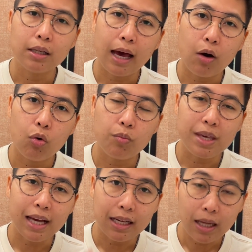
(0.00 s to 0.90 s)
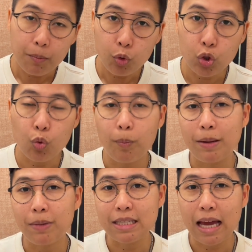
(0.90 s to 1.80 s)
เรามีการทำบุญอยู่เป็
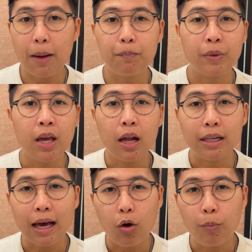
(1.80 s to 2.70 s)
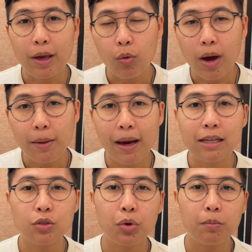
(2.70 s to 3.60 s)
นประจำเราไปไหว้พระ
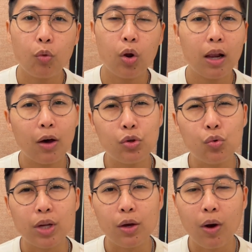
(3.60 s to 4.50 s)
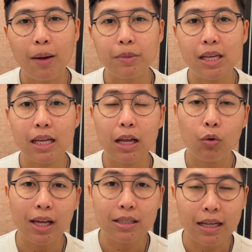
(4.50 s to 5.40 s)
สวดมนต์เราอยู่ในความดี เรา
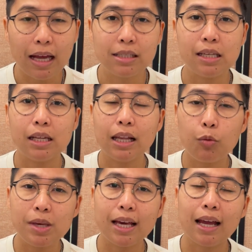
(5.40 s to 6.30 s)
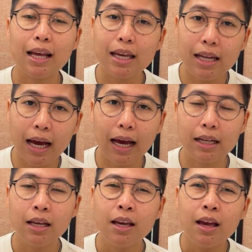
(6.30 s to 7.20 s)
รักษาศีลเรามีการให้ทาน
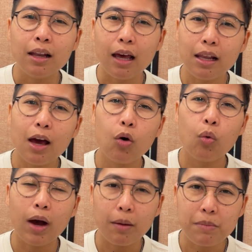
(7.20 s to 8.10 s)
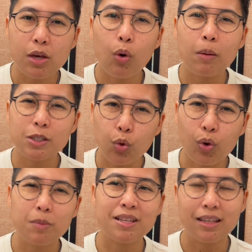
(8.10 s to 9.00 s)
และเราอ่ะมีความสุข
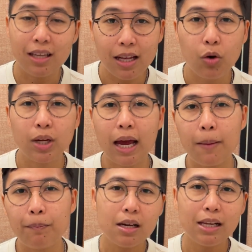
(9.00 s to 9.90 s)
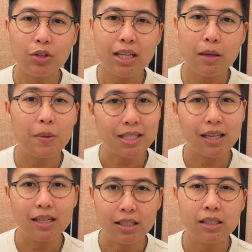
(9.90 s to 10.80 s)
กับสิ่งที่เราทำเรื่องเราดีๆมันจะ
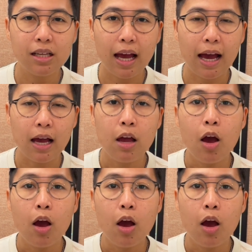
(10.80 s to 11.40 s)
เกิดขึ้นค่ะ